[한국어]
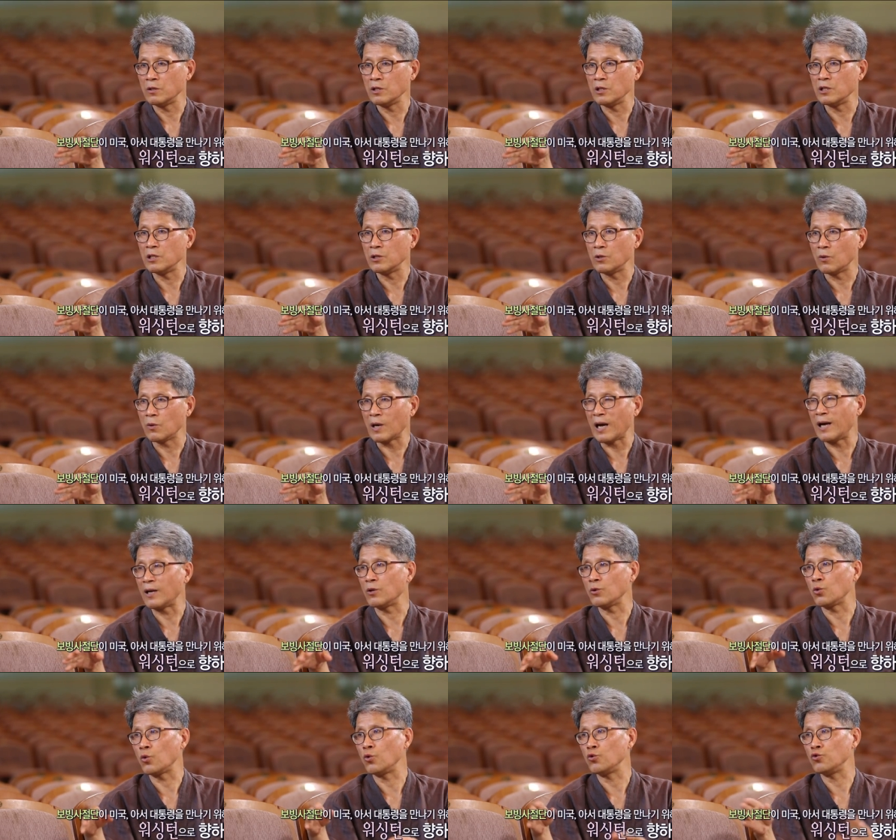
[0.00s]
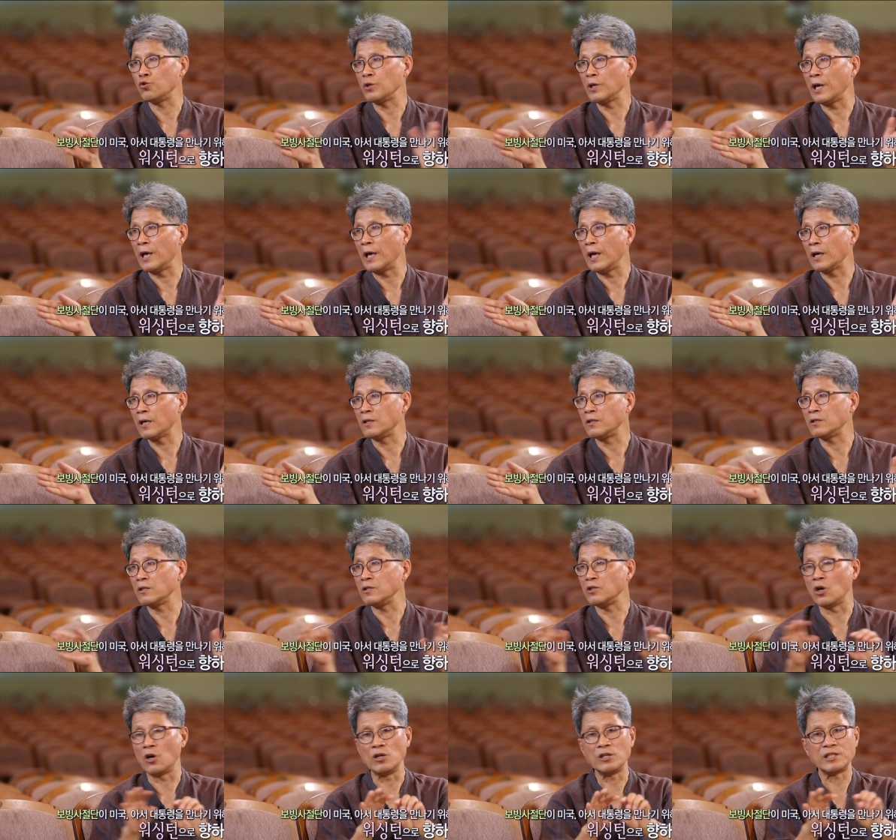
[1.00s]
D.C.로 가는 도중에 그
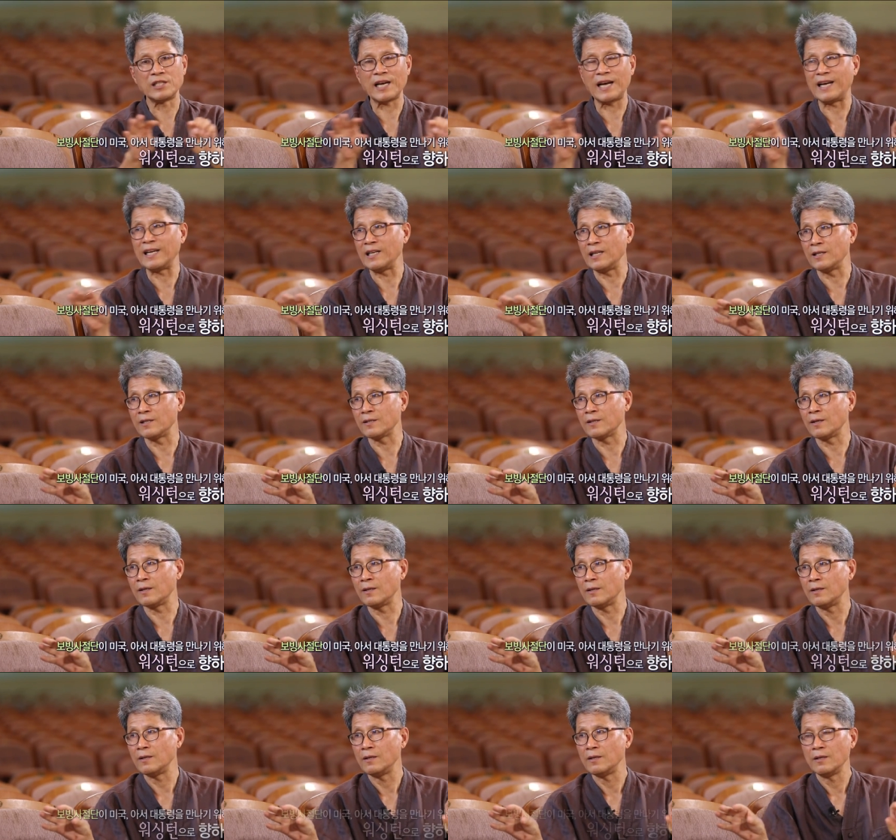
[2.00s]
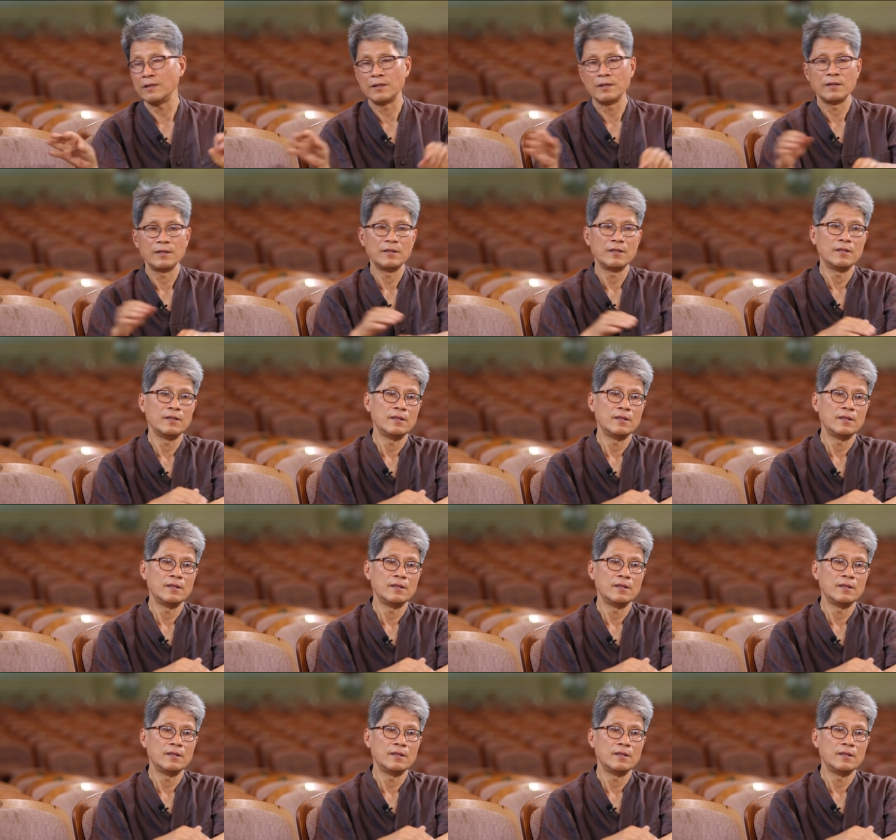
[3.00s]
네. 열차 안에서 음.